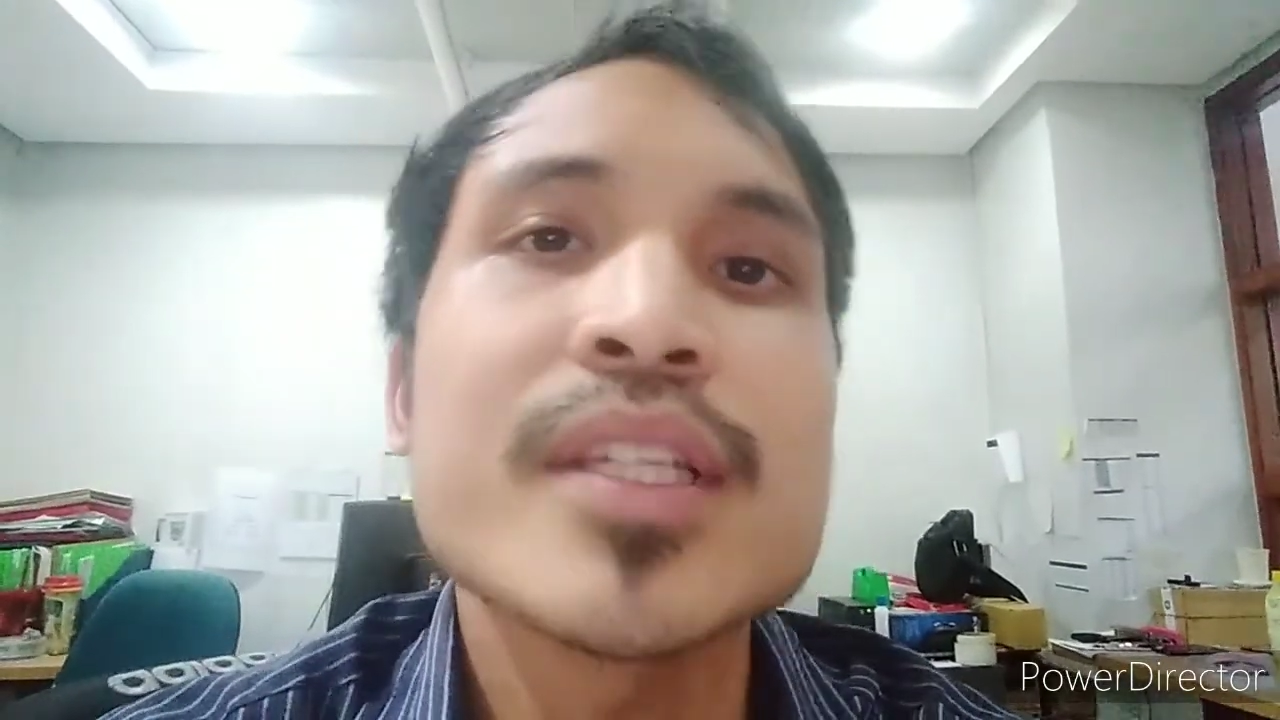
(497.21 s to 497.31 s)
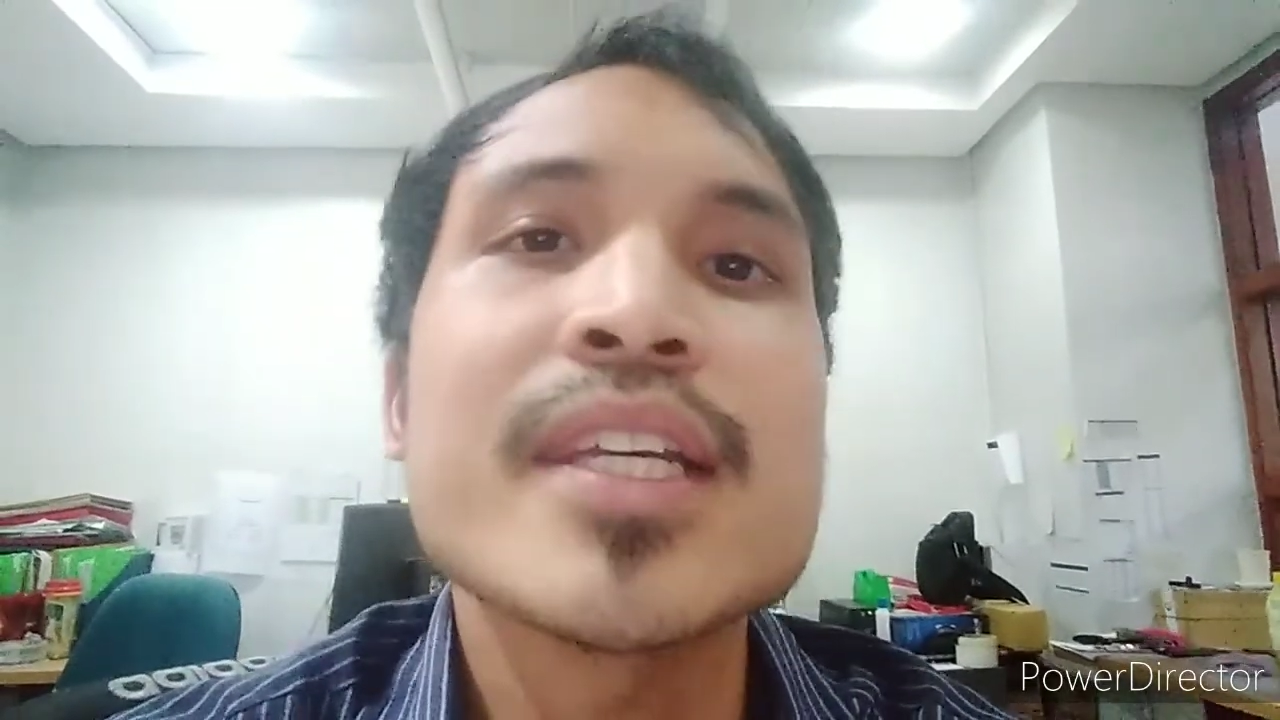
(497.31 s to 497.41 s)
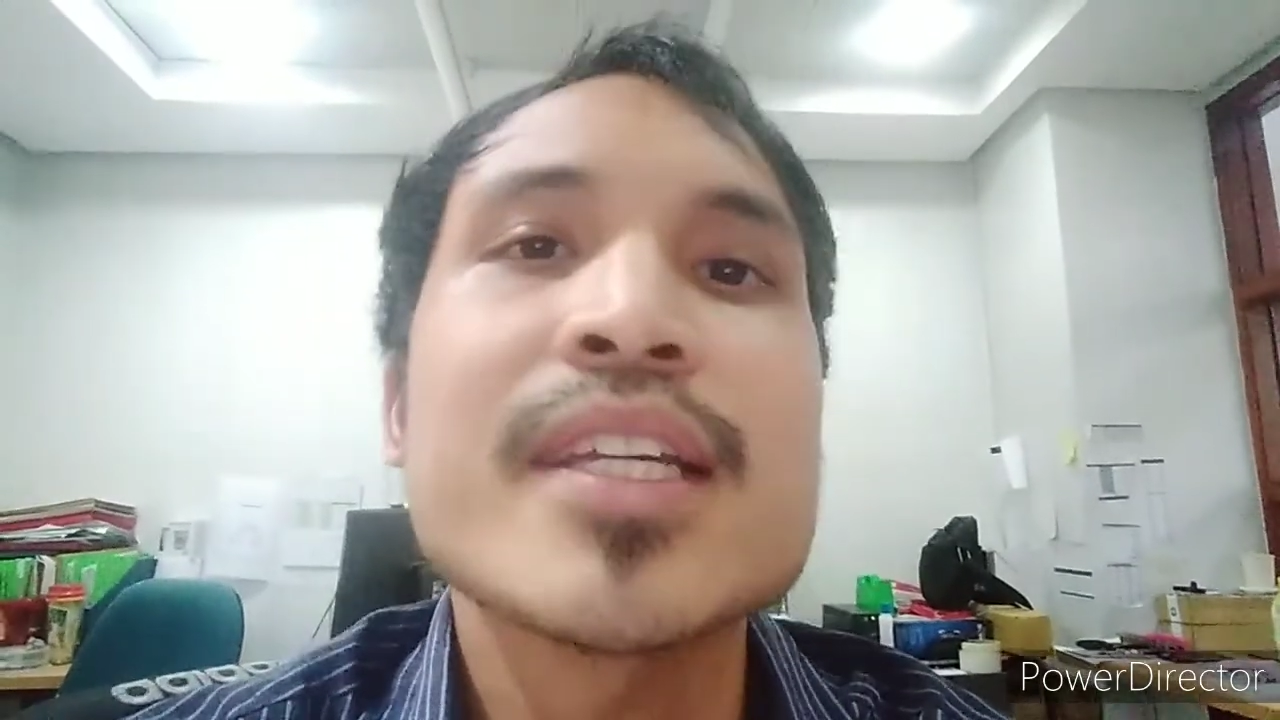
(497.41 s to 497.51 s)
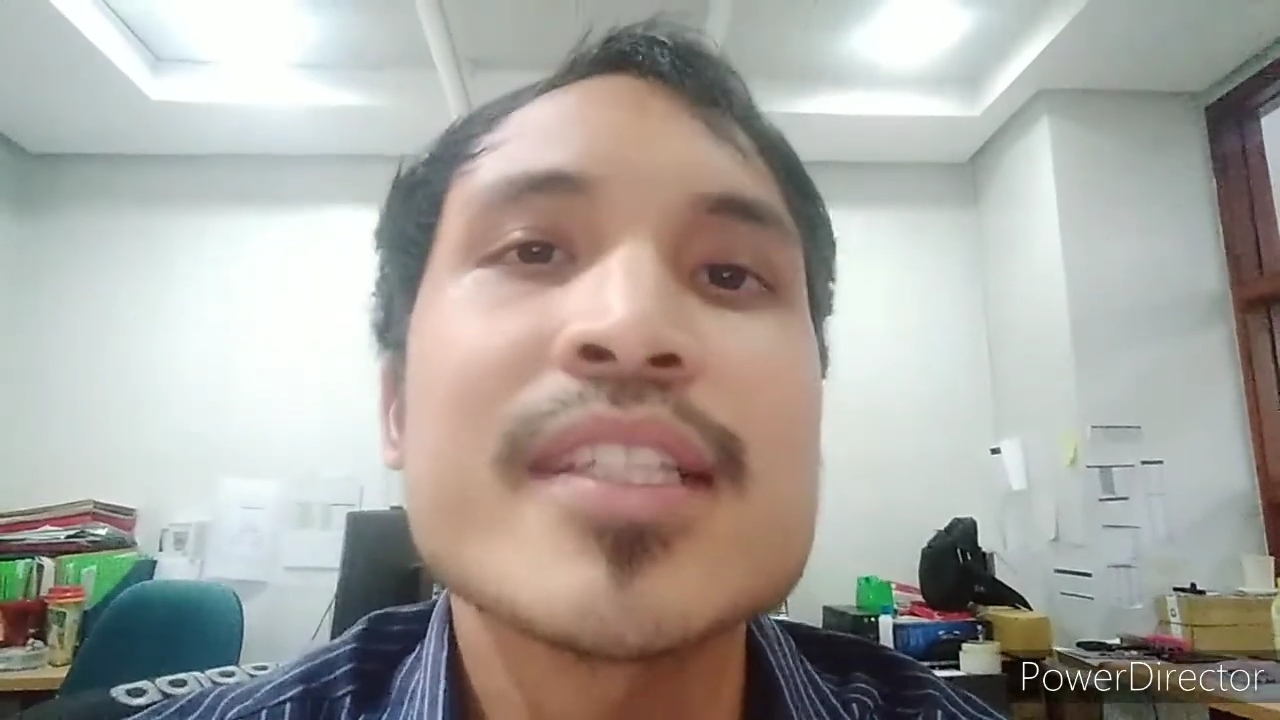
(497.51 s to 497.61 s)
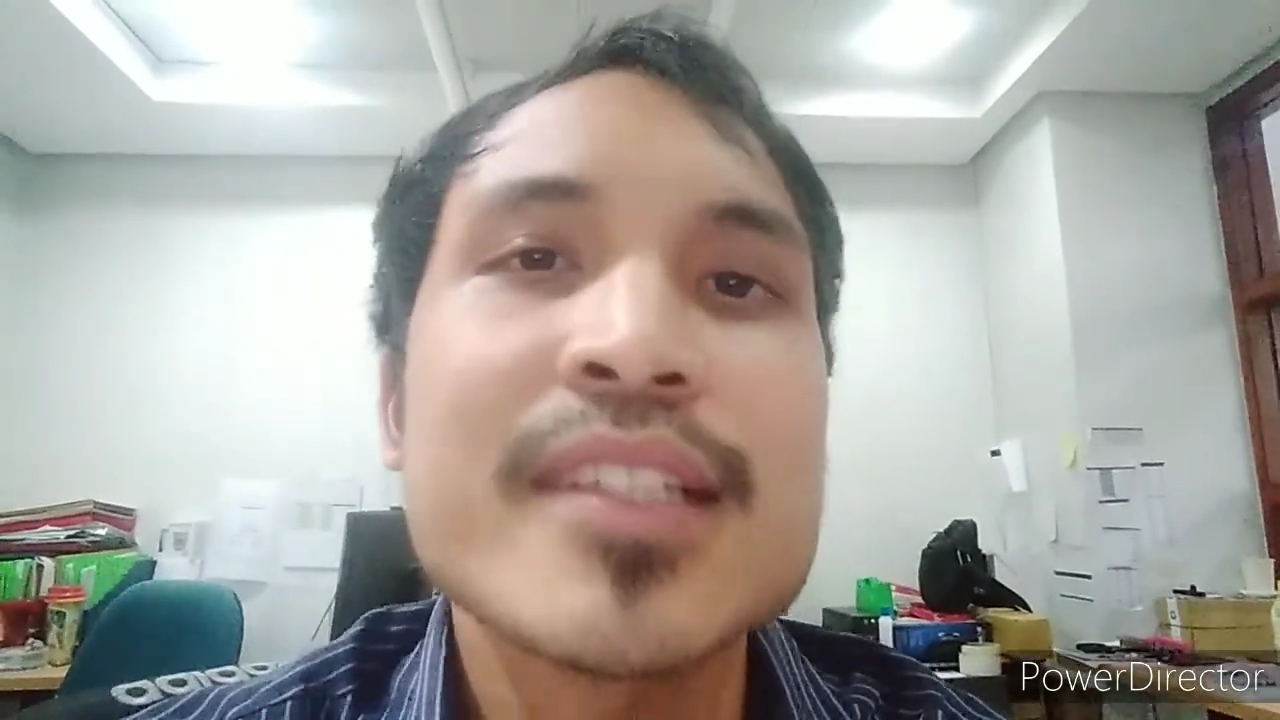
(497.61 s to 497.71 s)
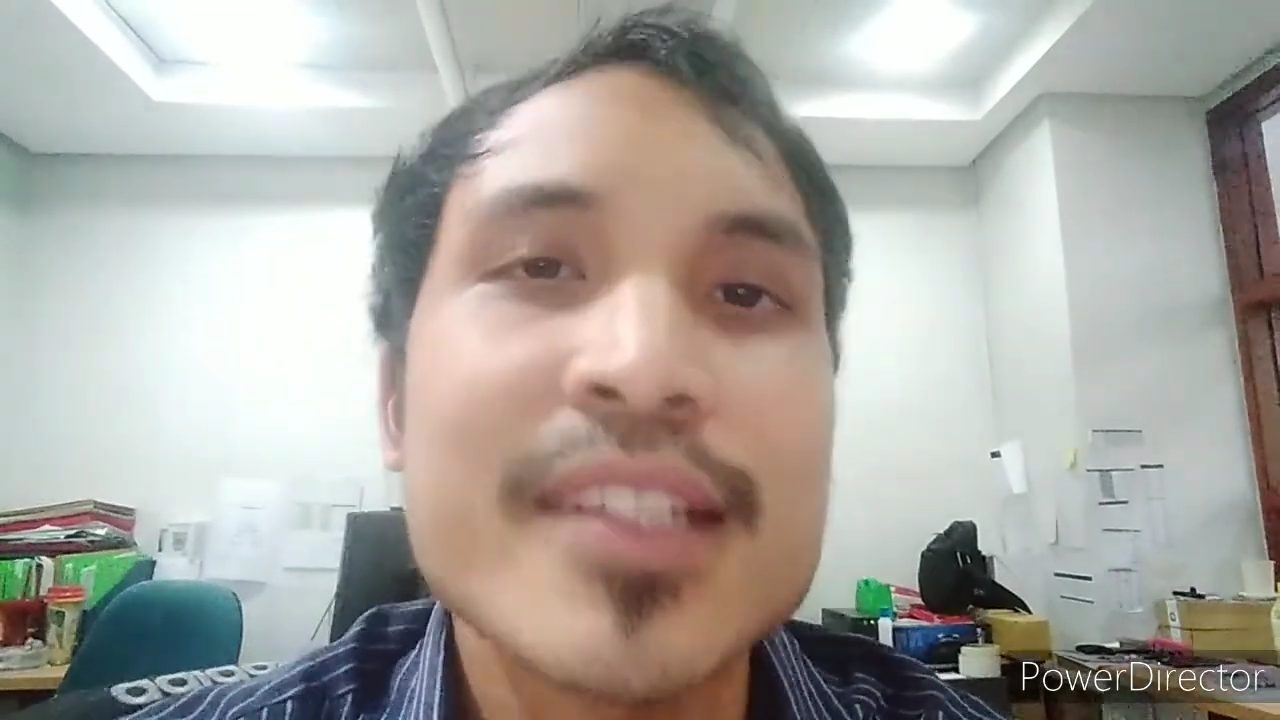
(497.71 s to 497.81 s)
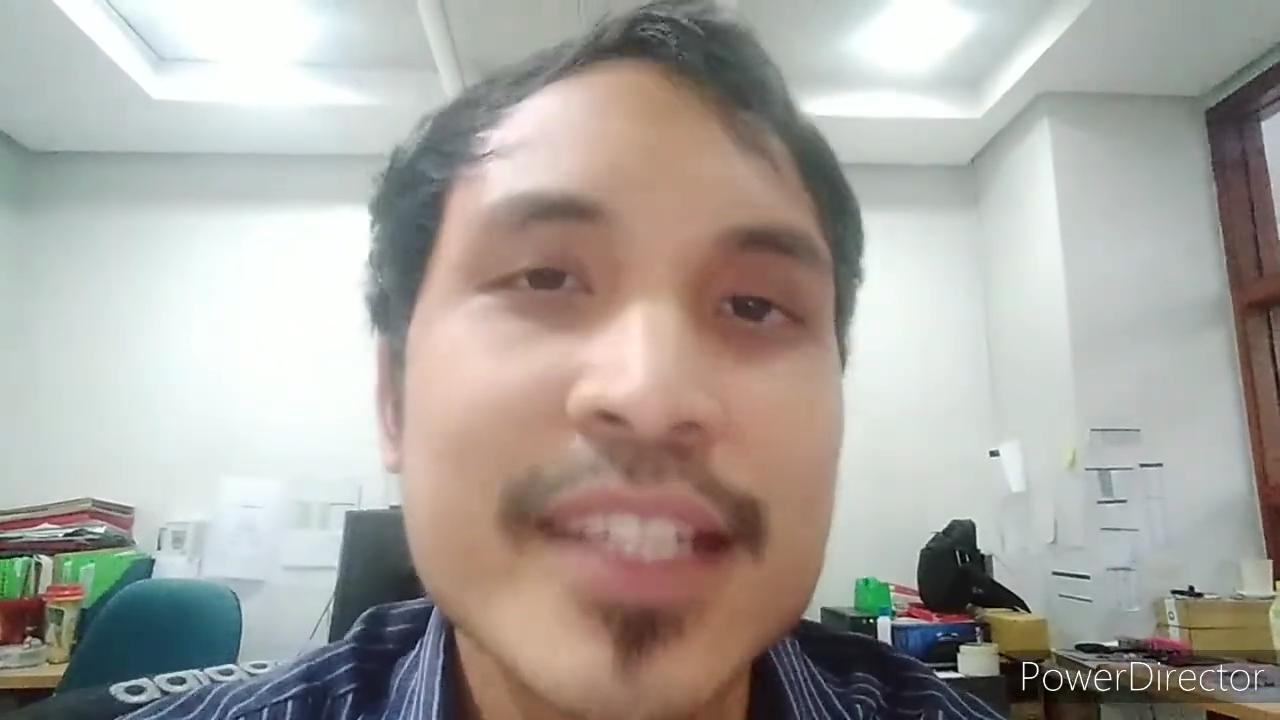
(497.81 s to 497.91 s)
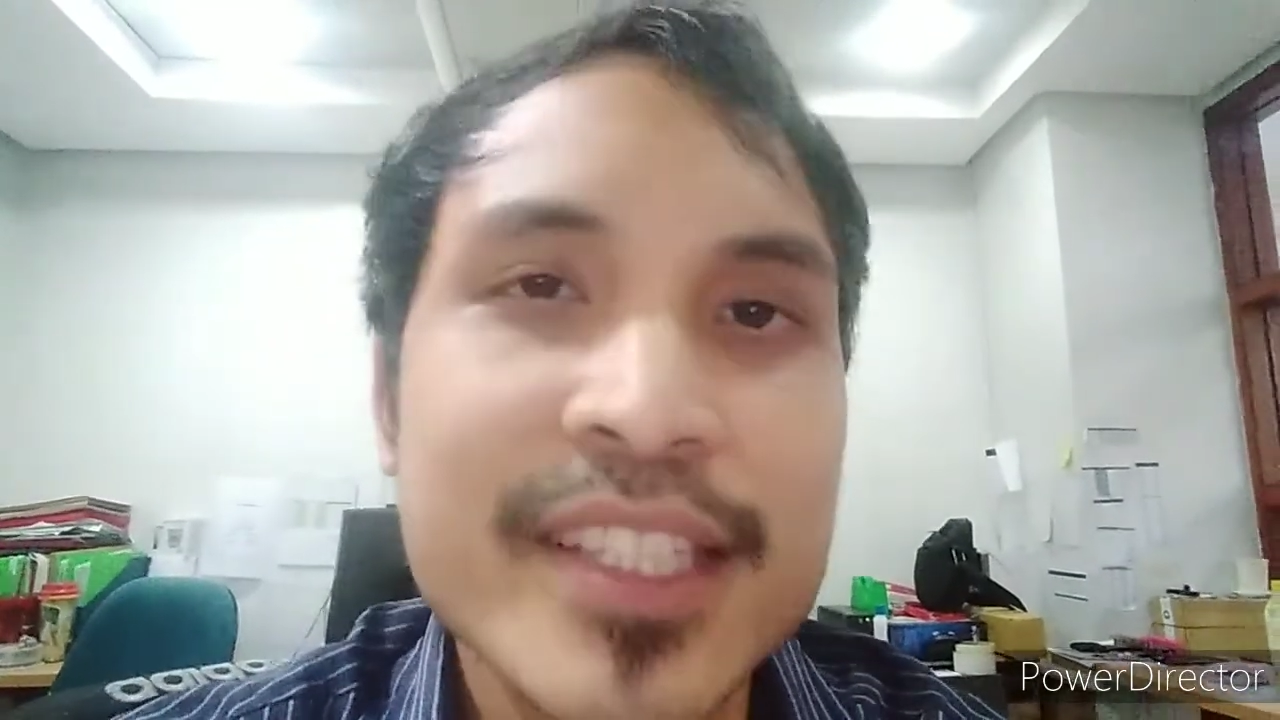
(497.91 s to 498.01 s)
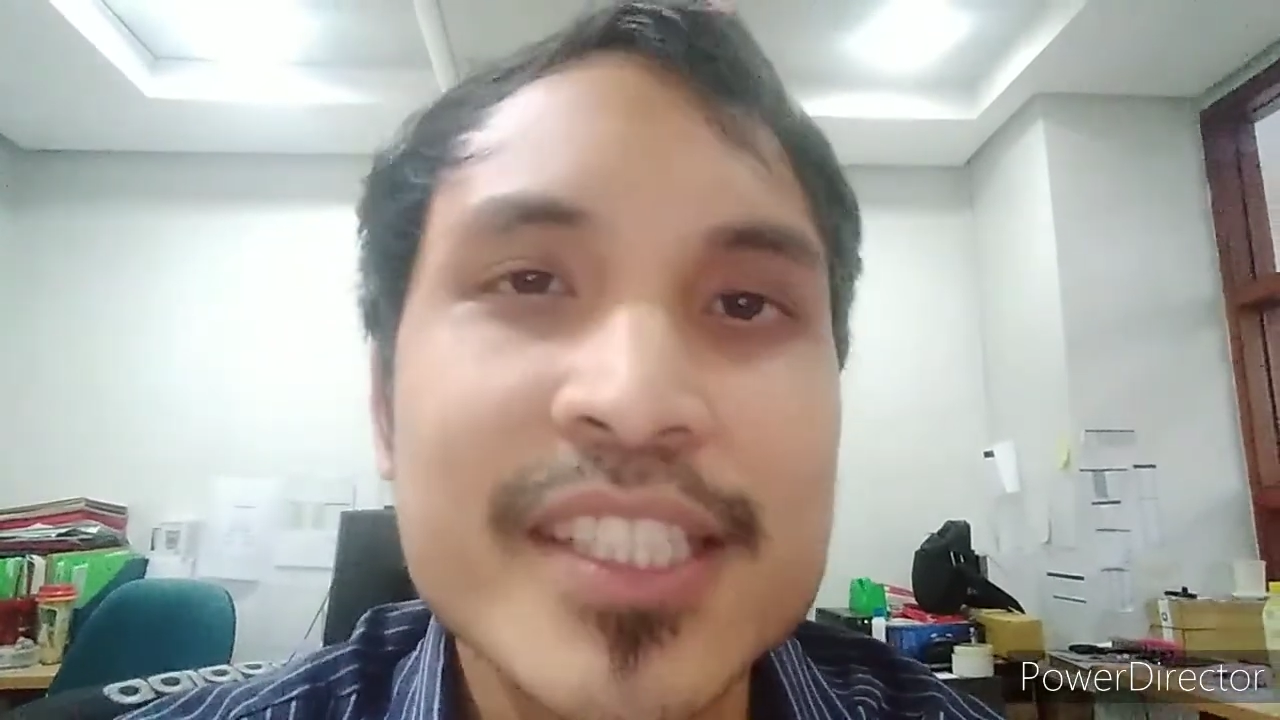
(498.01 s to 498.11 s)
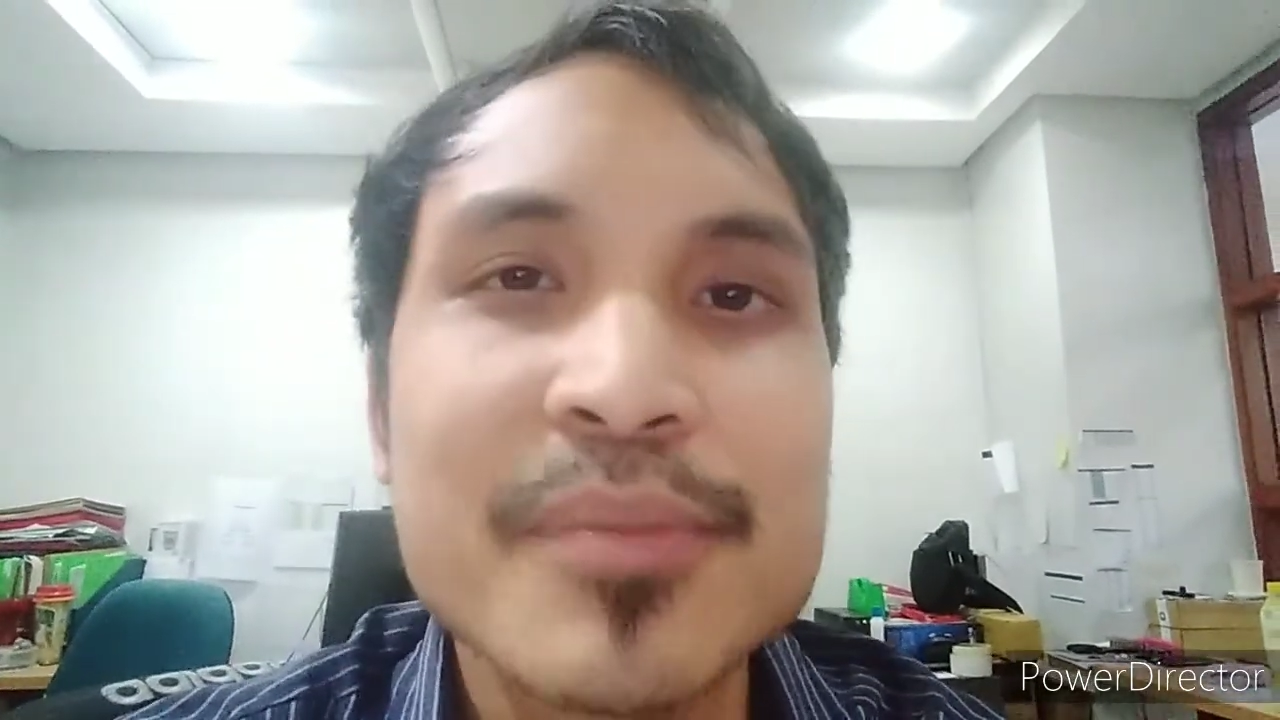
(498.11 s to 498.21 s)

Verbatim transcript: then click the